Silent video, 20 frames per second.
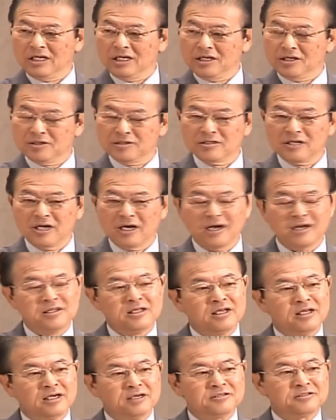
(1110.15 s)
行くだけ
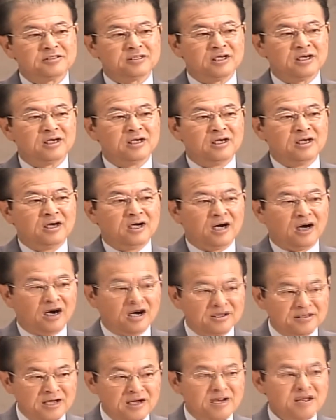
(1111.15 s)
でなくて、
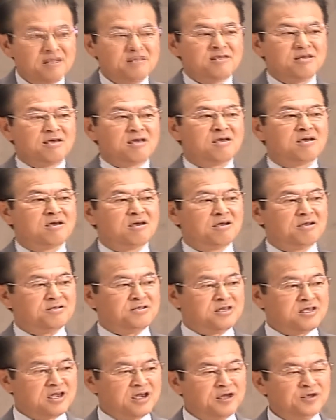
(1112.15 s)
離れて
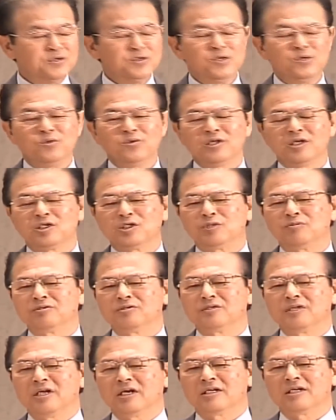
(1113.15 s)
逃げるような自
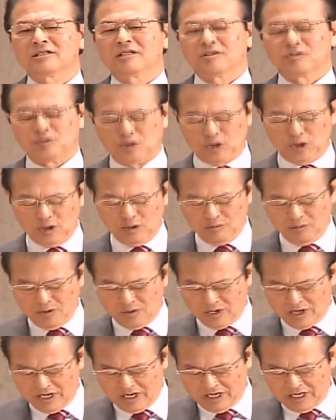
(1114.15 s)
分であったとして
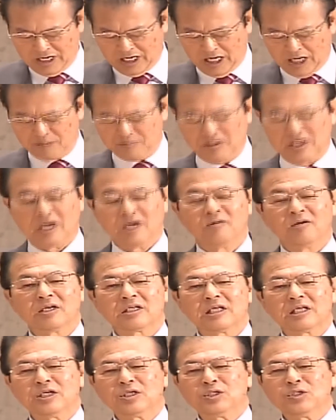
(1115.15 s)
も神が
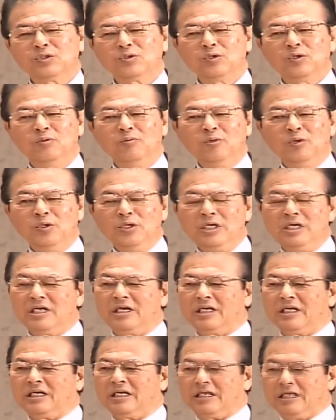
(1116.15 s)
私と共に
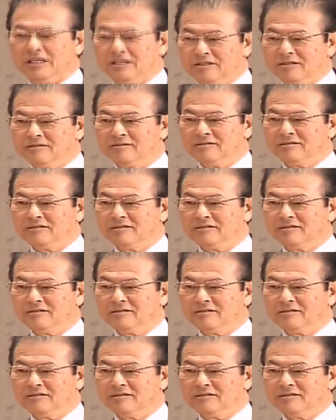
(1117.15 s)
いる。